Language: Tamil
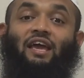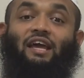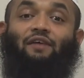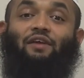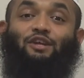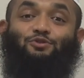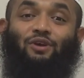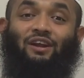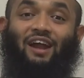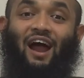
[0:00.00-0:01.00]
இறைவன் என்ன
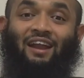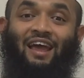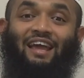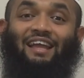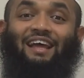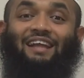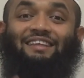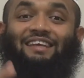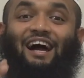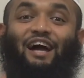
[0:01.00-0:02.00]
சொல்கின்றான் இந்த
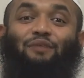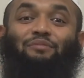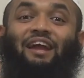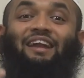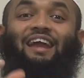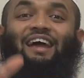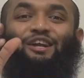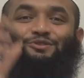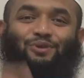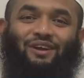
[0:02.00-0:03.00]
அத்தியாயம் என்ன
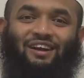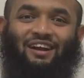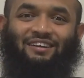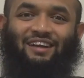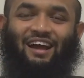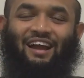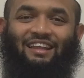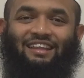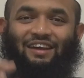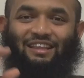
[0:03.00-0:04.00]
என்று சொல்கின்றான் நாங்கள் இந்த